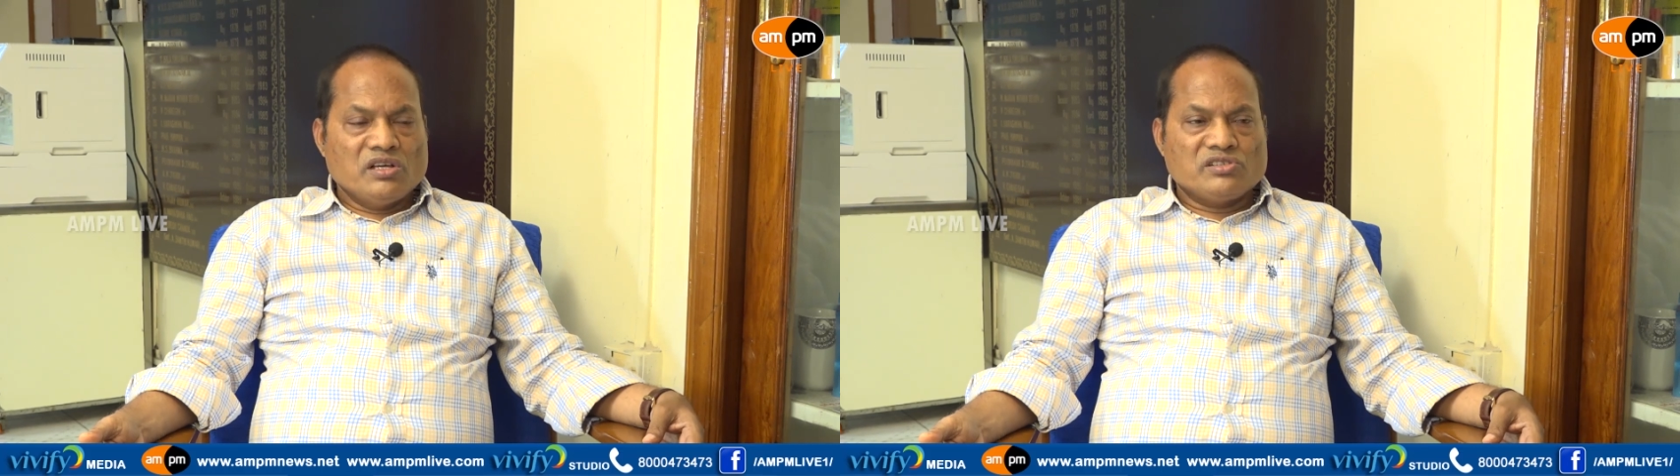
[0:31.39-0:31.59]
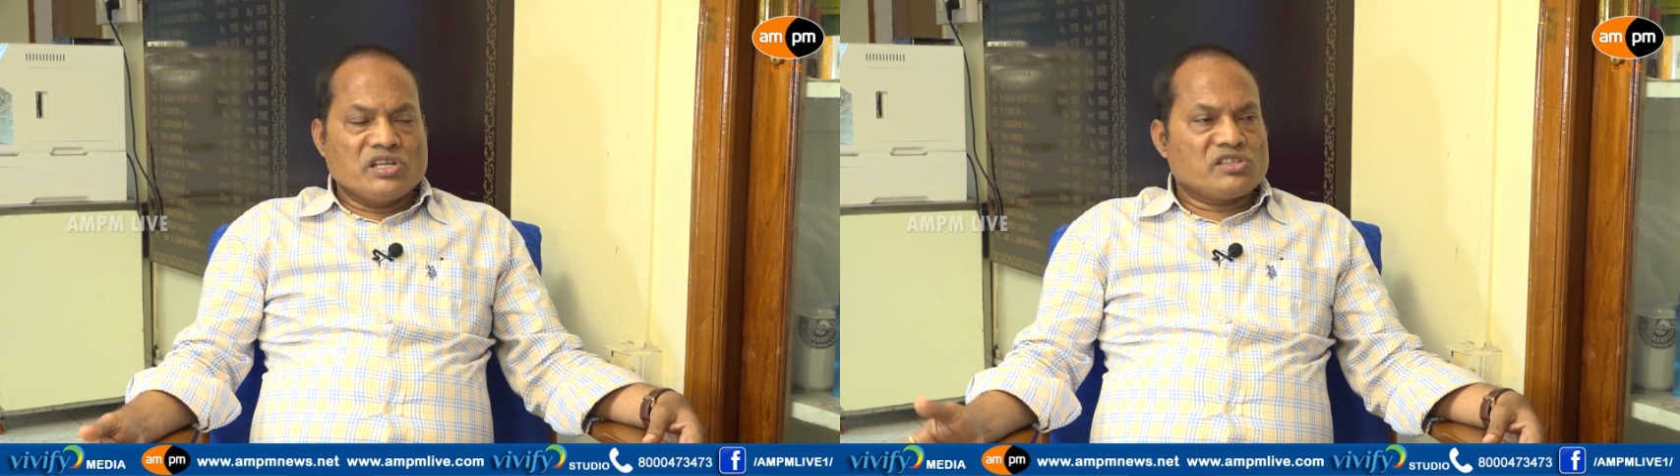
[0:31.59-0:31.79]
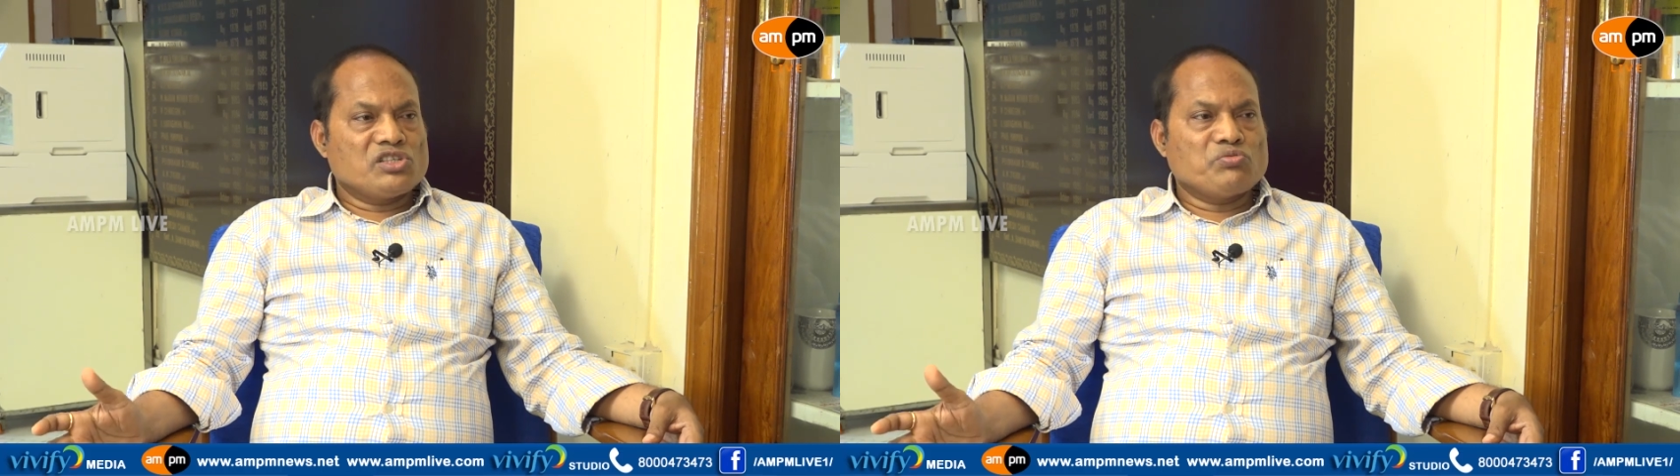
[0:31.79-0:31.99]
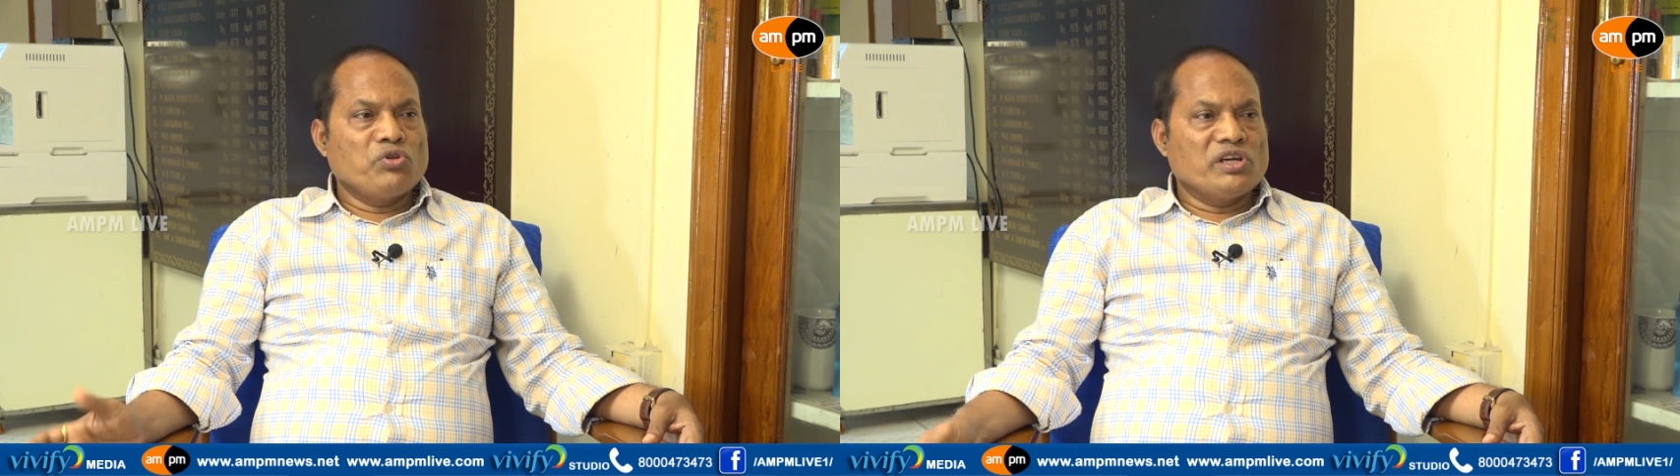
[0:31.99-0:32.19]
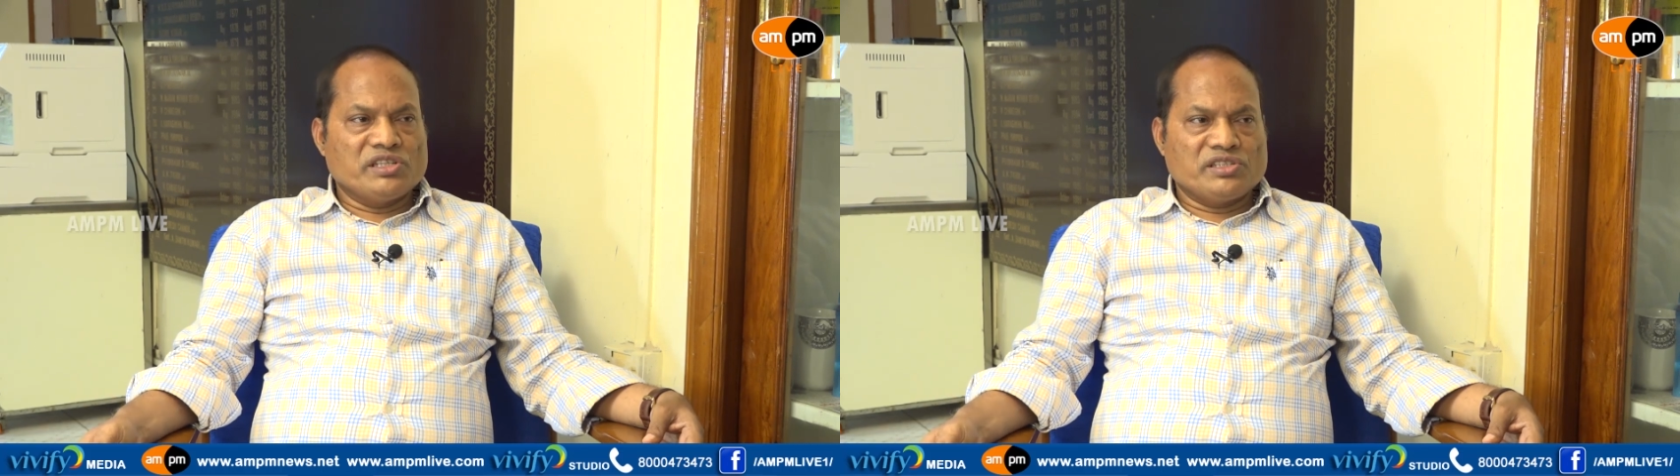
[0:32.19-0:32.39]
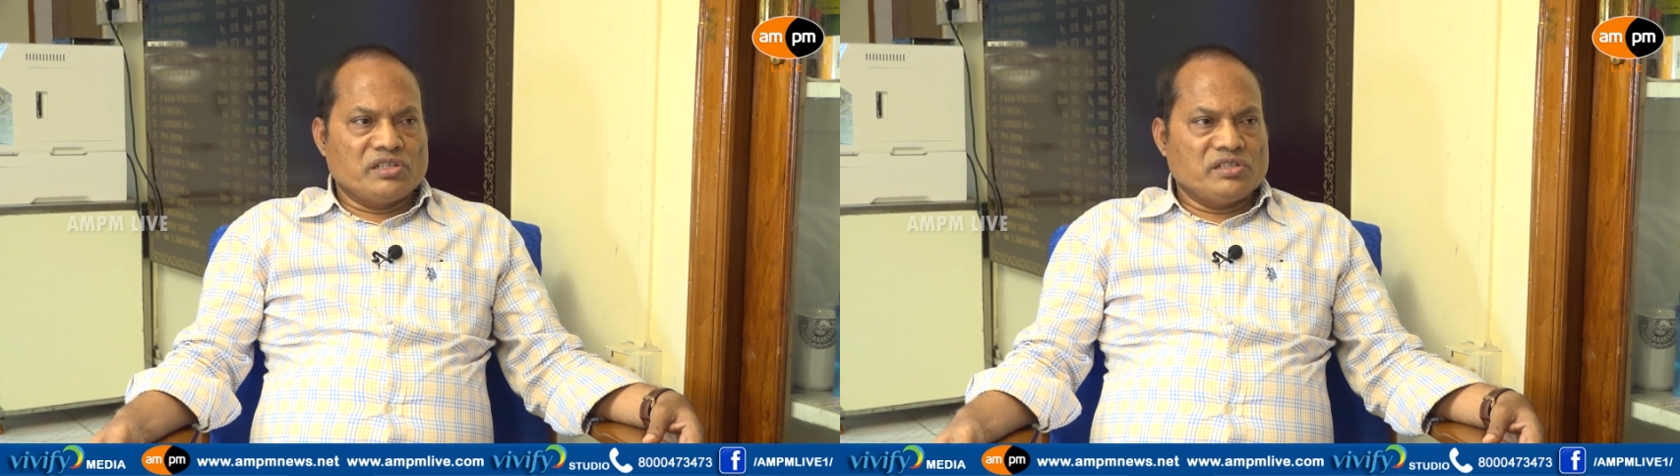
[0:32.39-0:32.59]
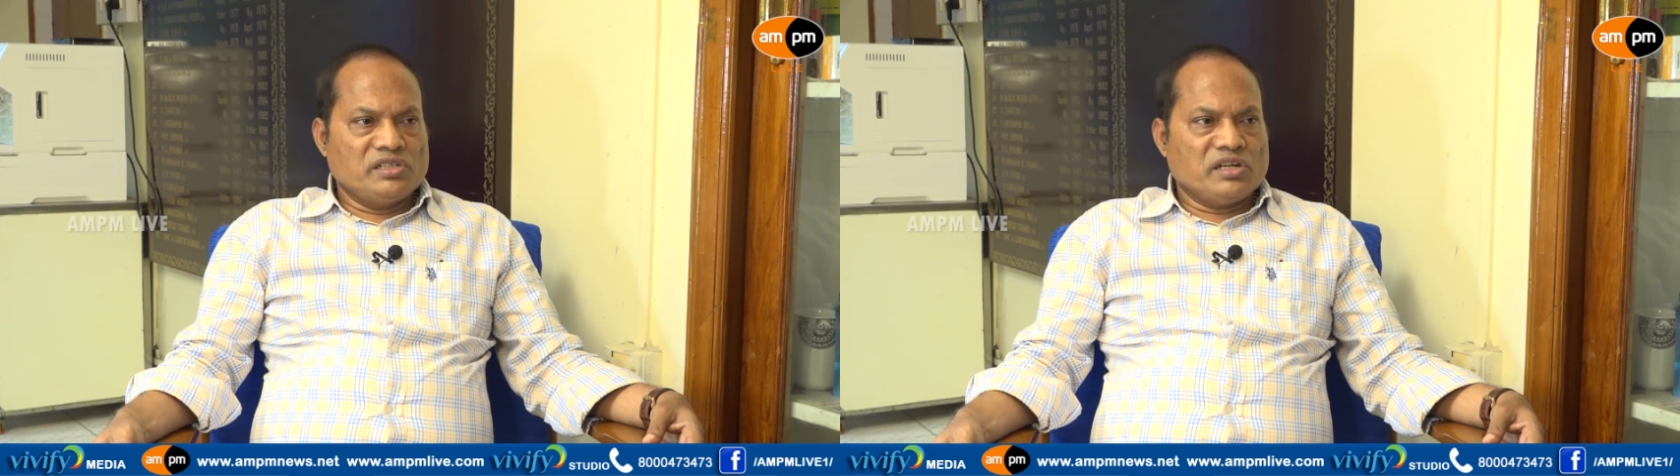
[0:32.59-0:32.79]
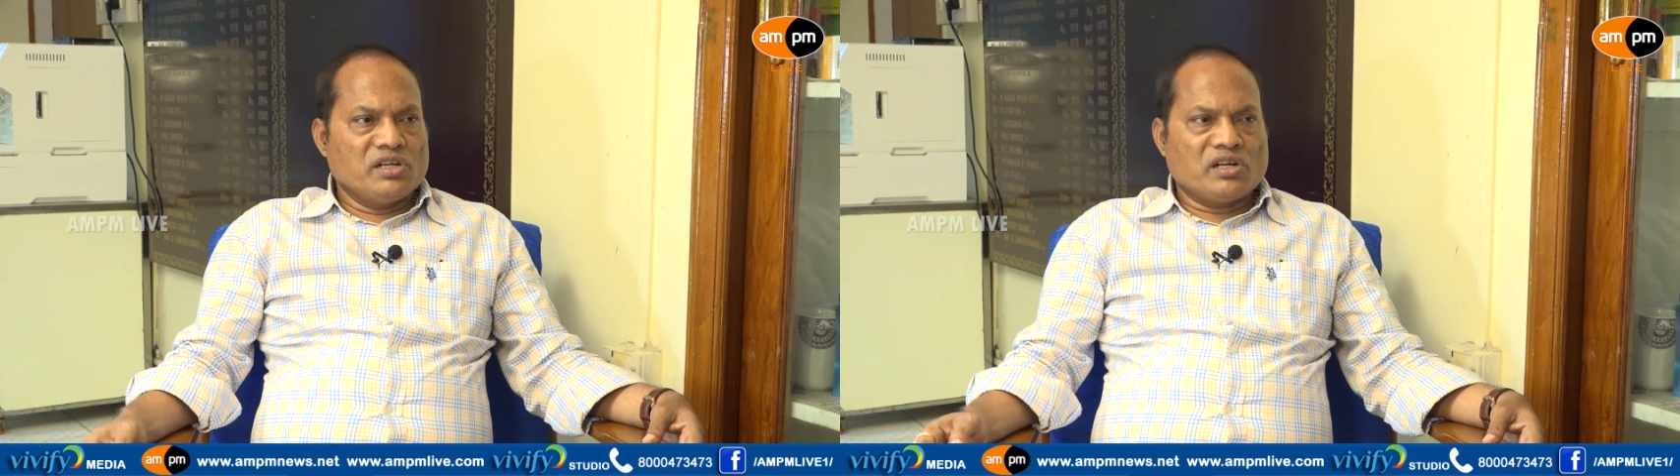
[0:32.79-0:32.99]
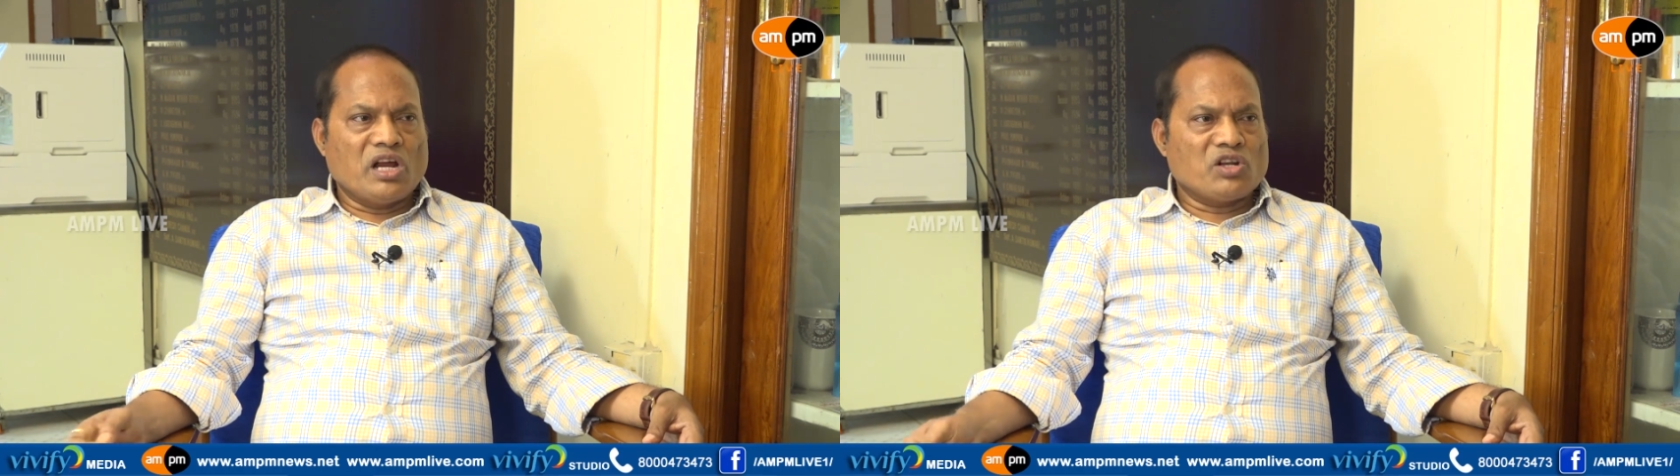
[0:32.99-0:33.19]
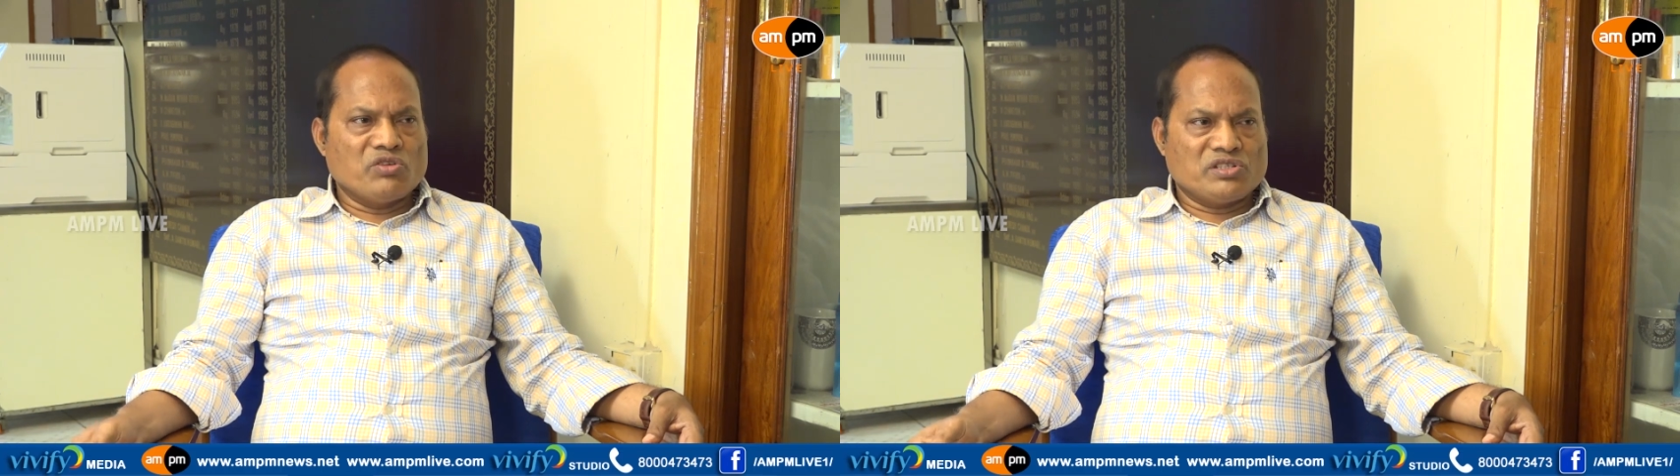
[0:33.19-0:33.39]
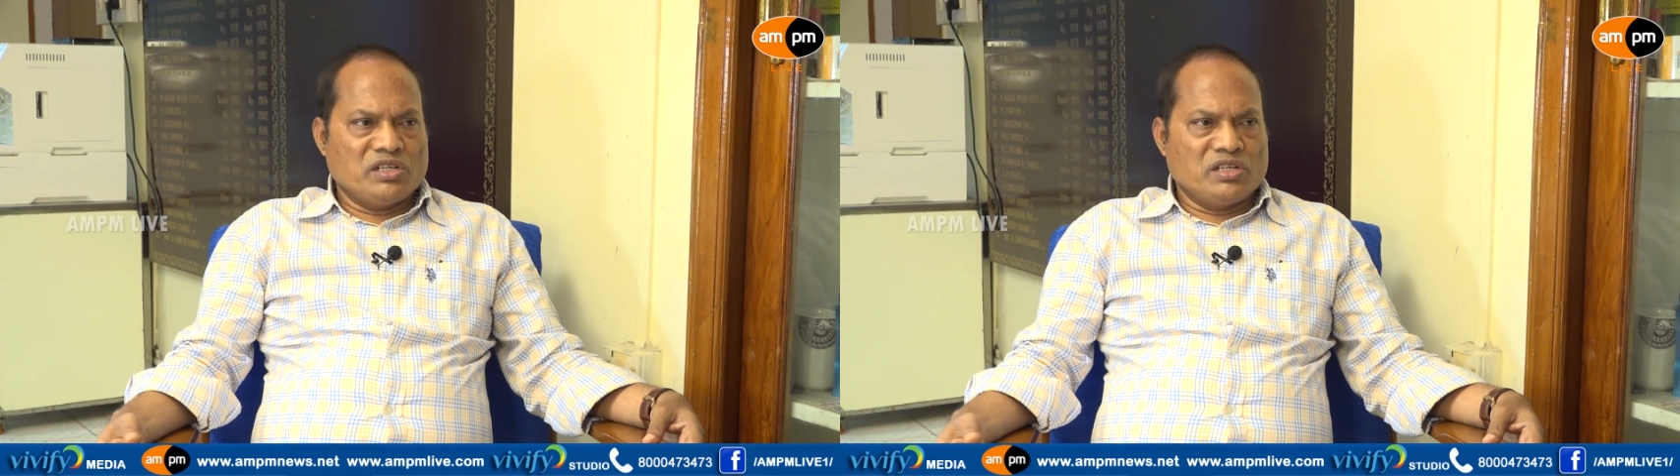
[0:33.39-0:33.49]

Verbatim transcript: సక్సెస్ఫుల్గా చేశాను ఎక్కడ కాంట్రవర్స్